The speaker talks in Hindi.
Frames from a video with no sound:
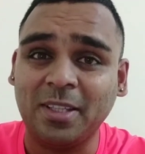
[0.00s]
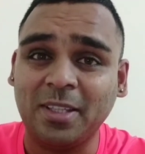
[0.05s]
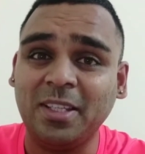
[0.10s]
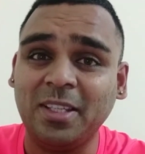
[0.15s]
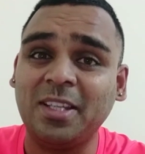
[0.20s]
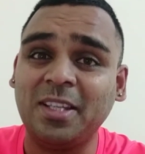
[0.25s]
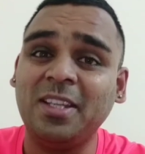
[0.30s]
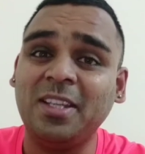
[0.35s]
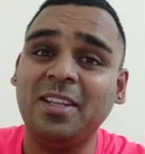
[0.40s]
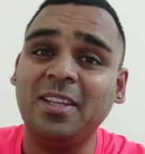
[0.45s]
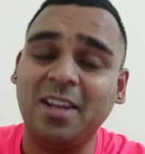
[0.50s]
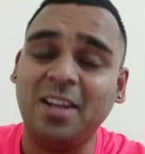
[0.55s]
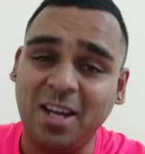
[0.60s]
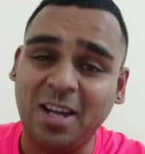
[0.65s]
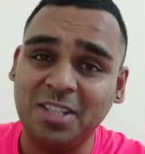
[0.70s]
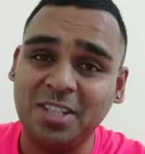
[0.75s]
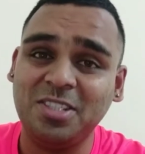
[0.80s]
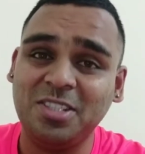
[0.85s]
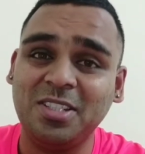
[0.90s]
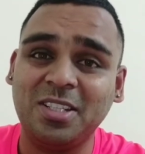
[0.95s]
बात है कि
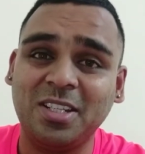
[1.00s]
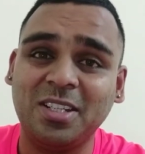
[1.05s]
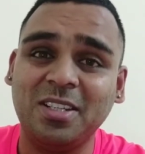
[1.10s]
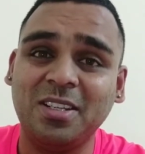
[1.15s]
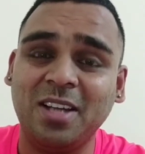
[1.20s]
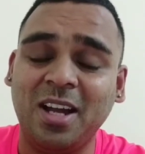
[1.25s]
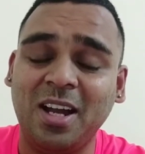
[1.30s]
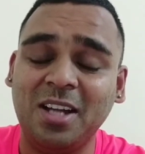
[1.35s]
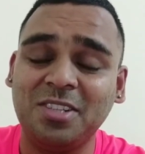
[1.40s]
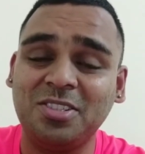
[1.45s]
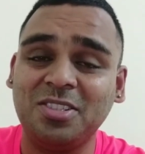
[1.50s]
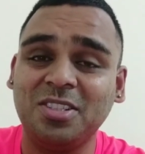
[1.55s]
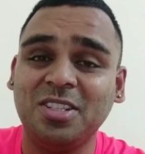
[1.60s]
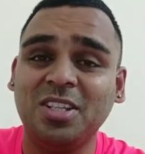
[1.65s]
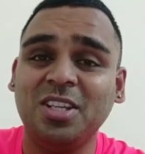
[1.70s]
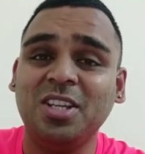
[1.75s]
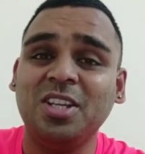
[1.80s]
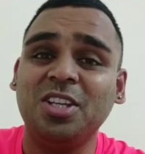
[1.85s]
आज ही के आज